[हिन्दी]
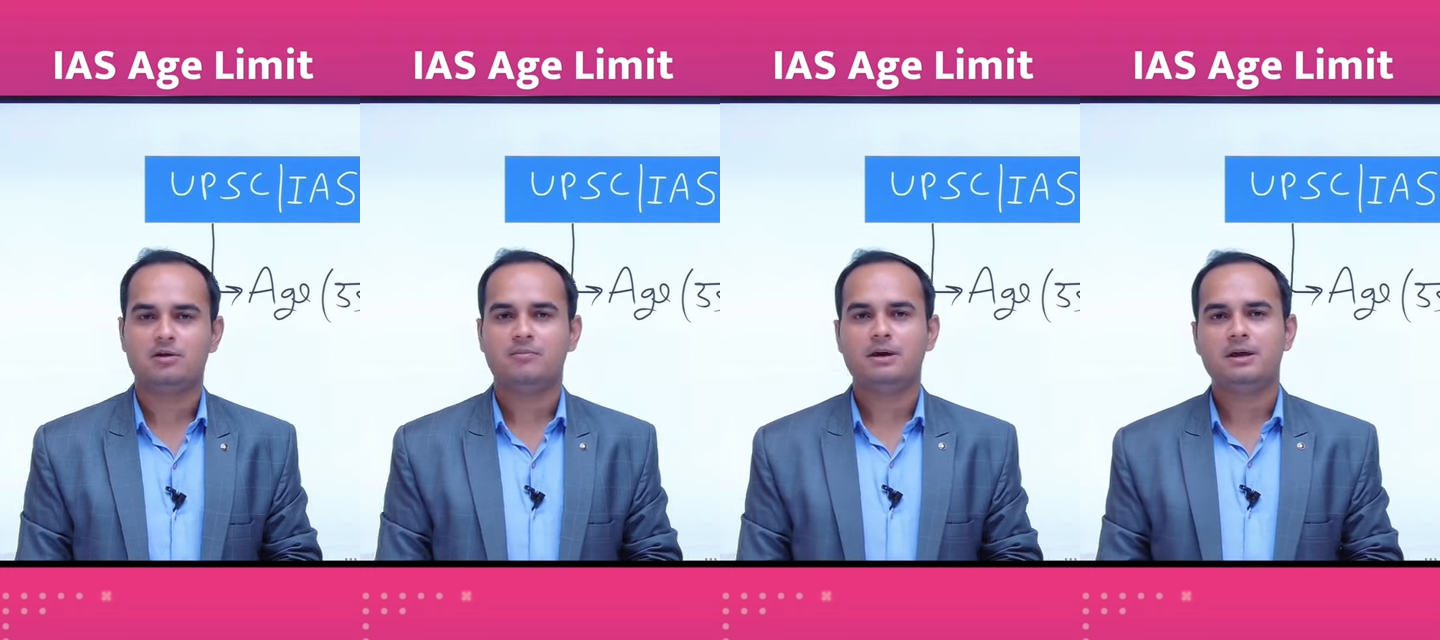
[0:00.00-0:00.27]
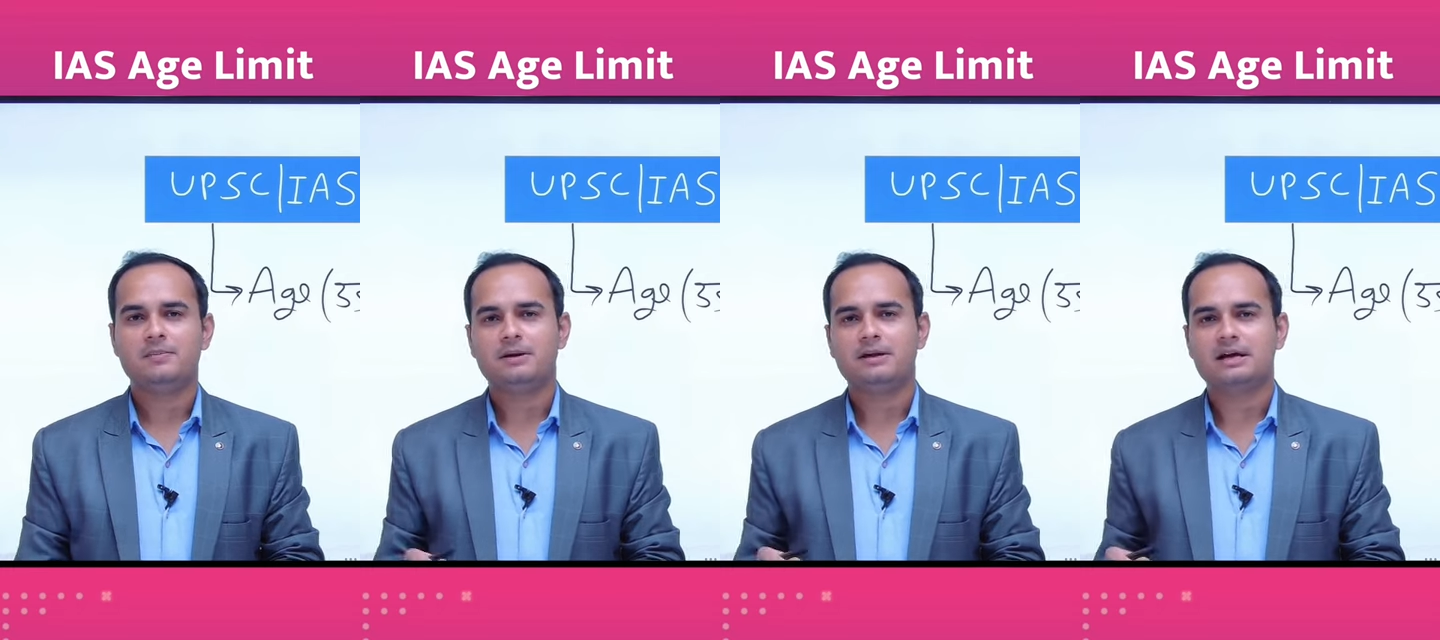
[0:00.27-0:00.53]

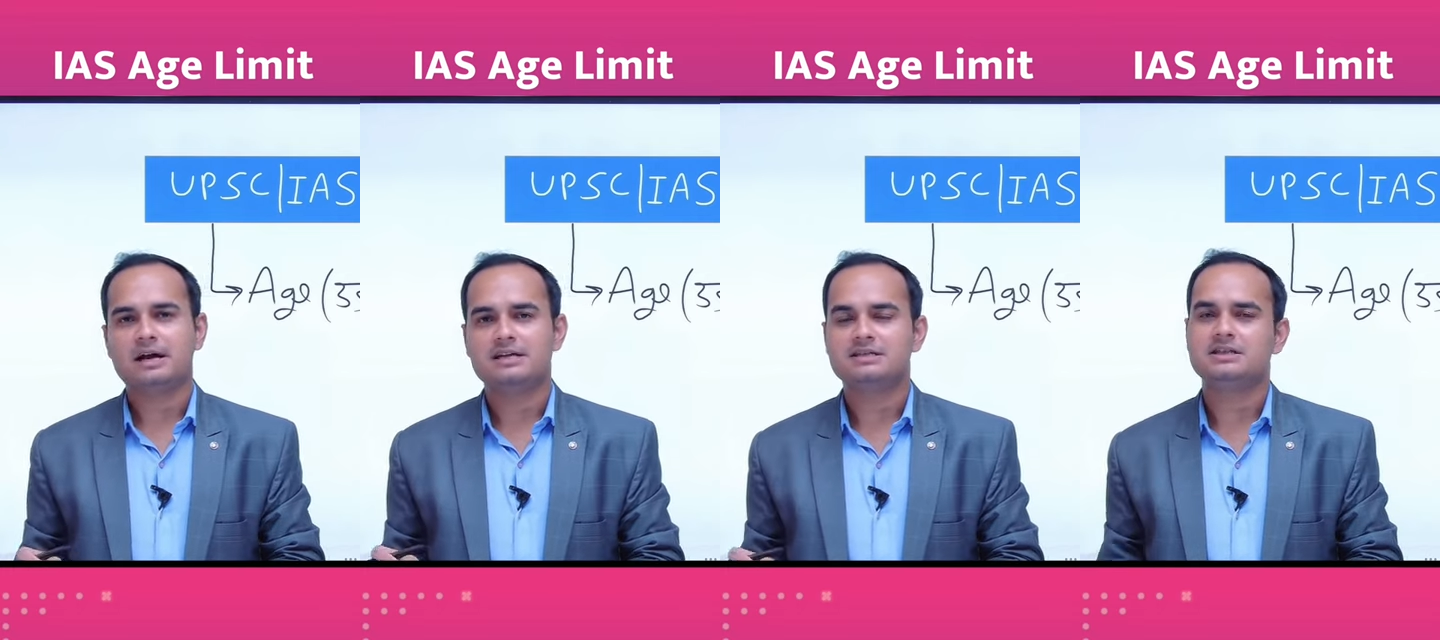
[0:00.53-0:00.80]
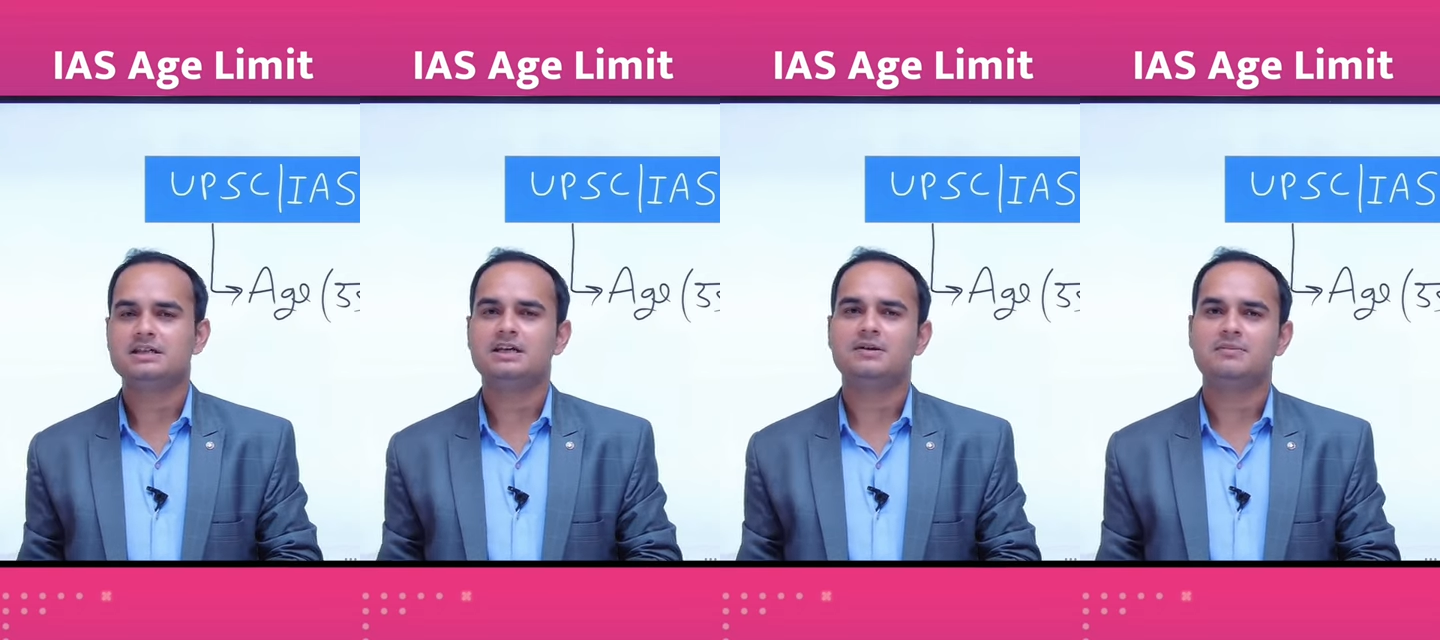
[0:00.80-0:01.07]
वहीं पर एस
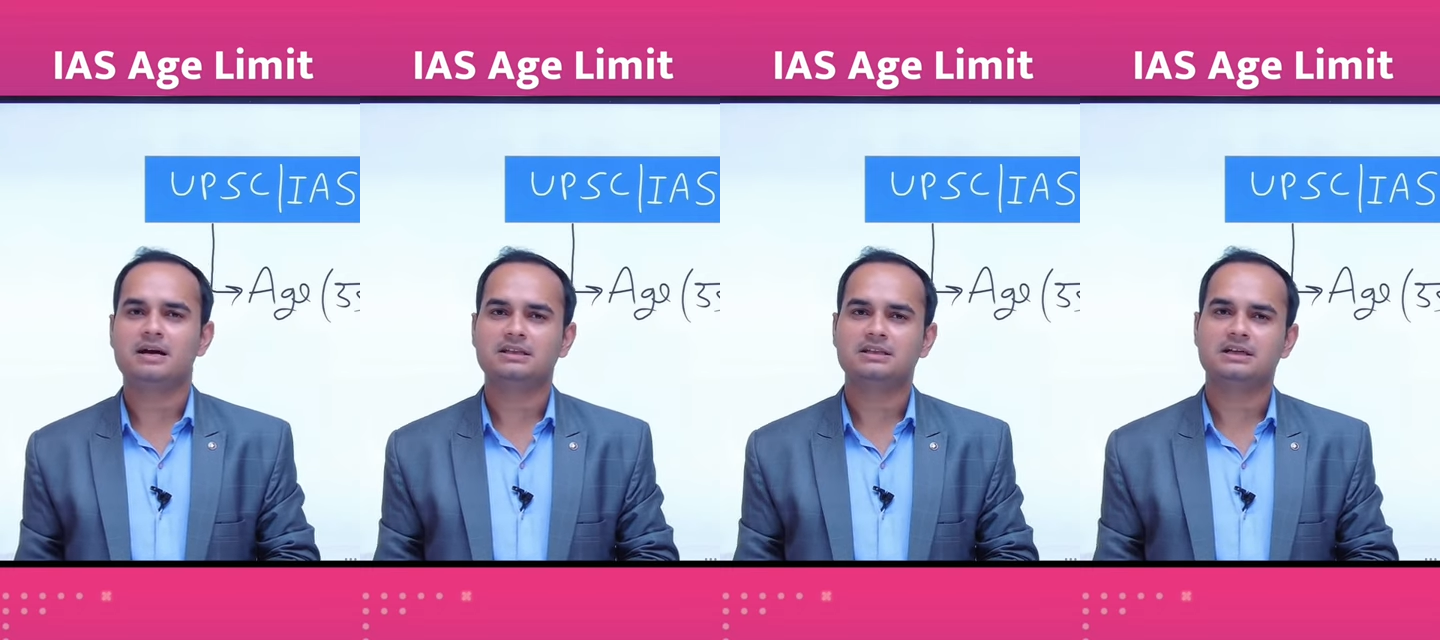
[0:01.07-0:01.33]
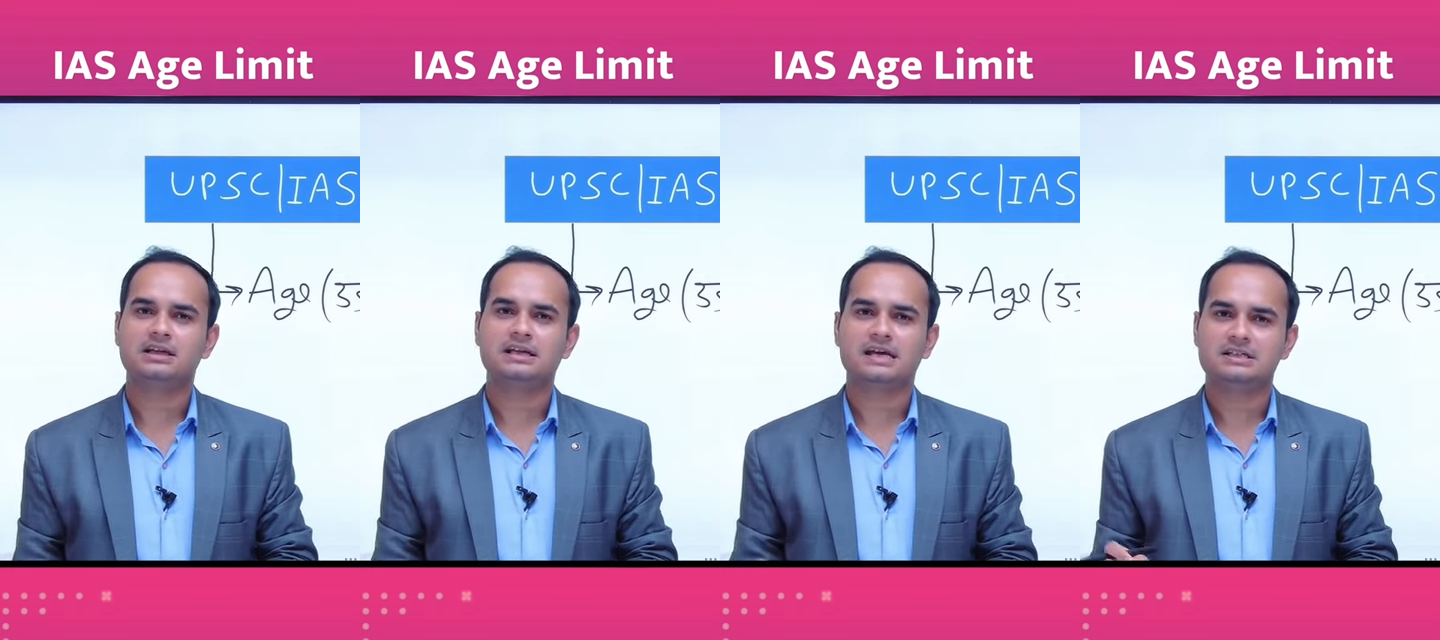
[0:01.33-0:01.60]
की बात
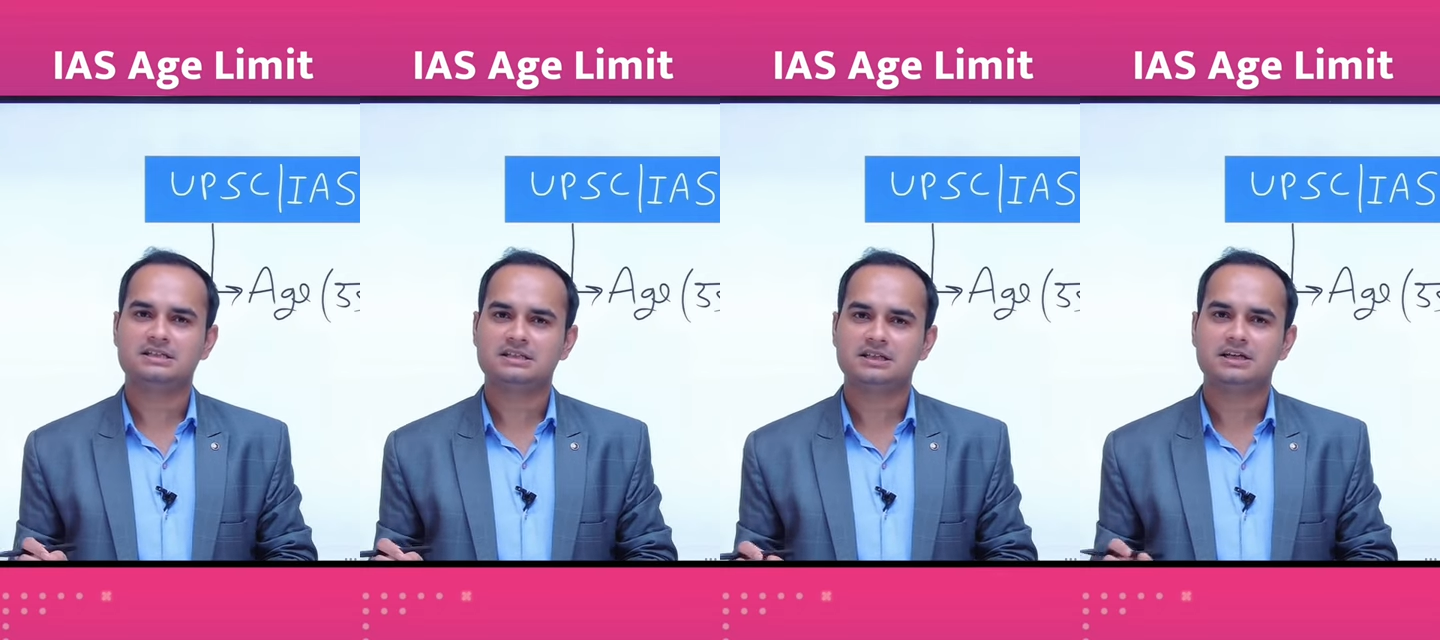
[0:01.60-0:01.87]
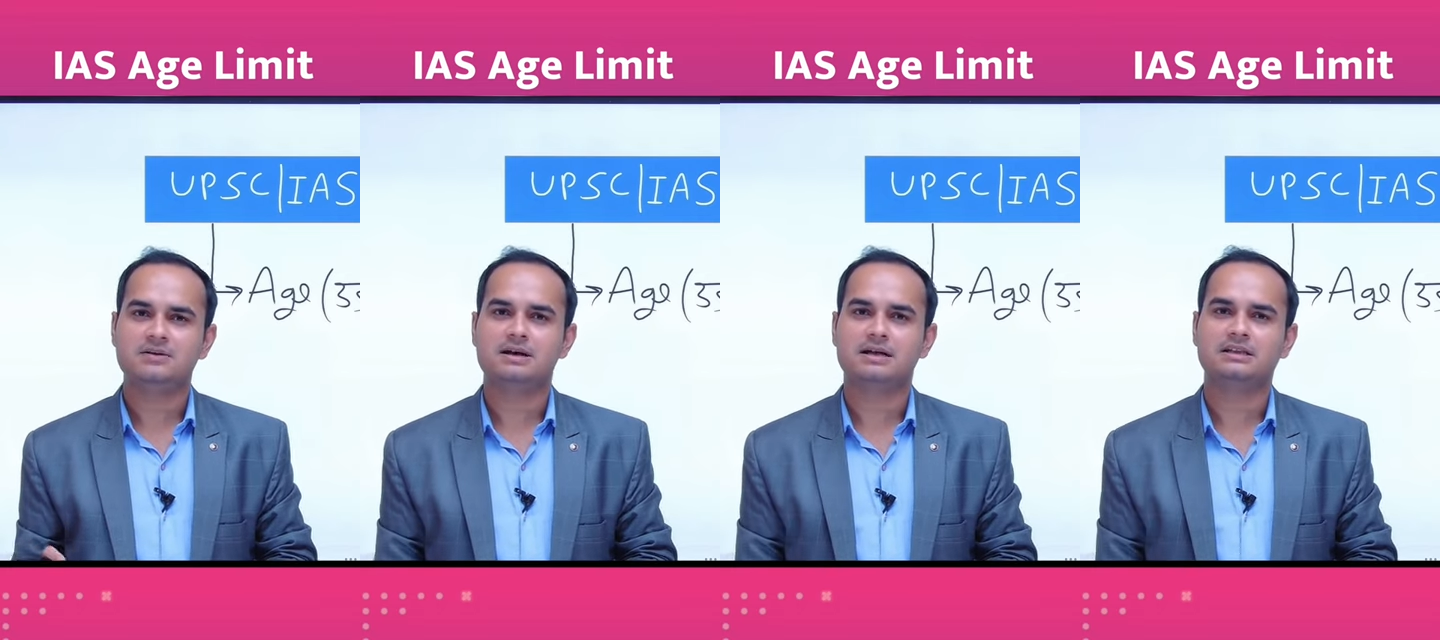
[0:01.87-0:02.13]
करें या एस
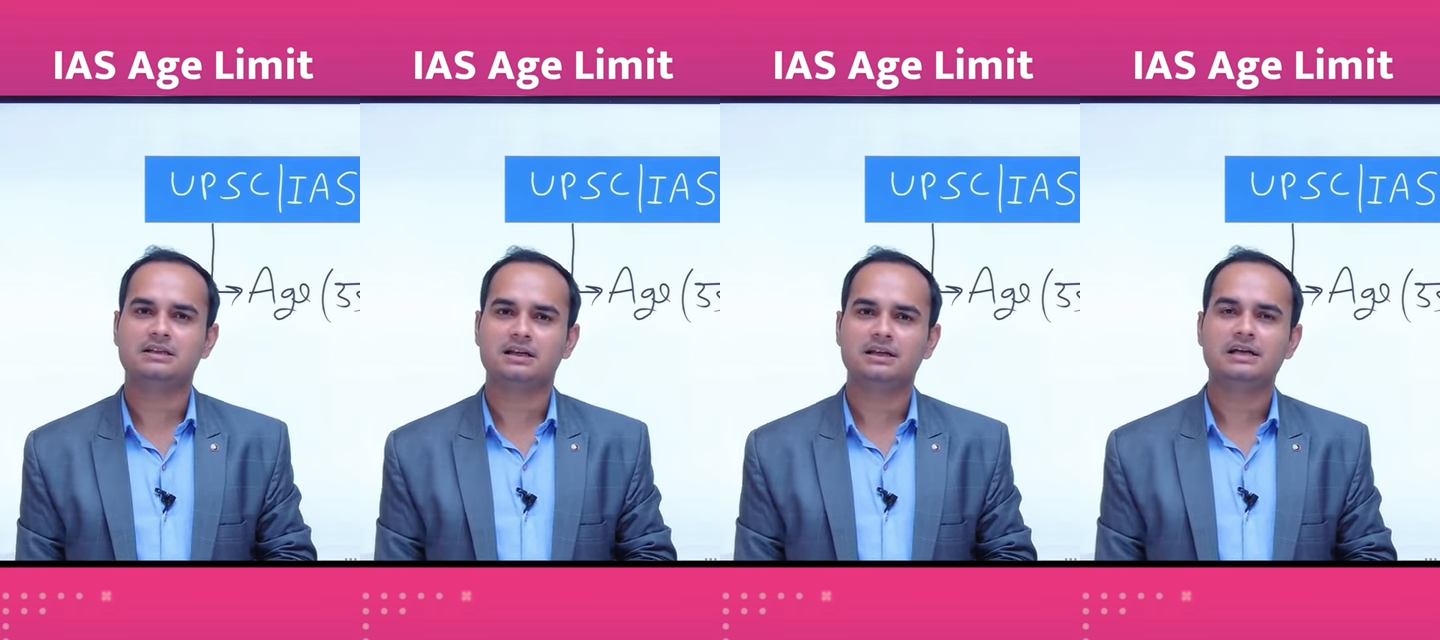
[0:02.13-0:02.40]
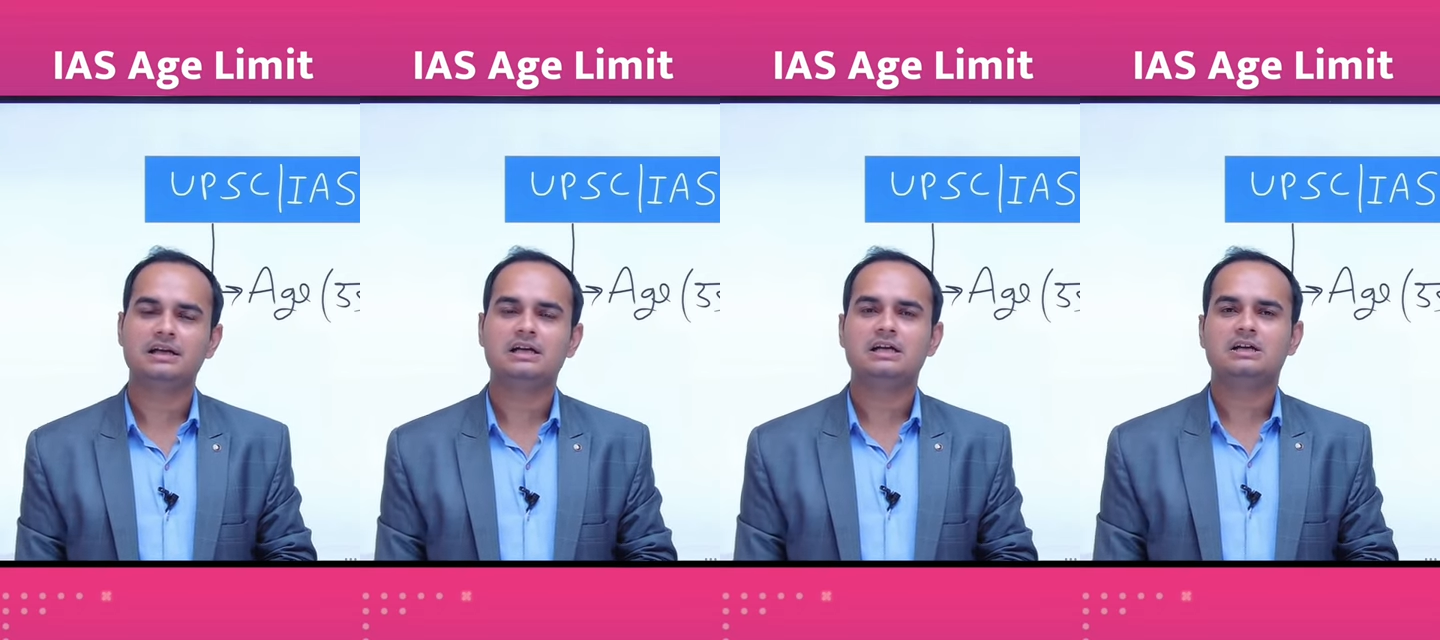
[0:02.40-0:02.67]
की बात करें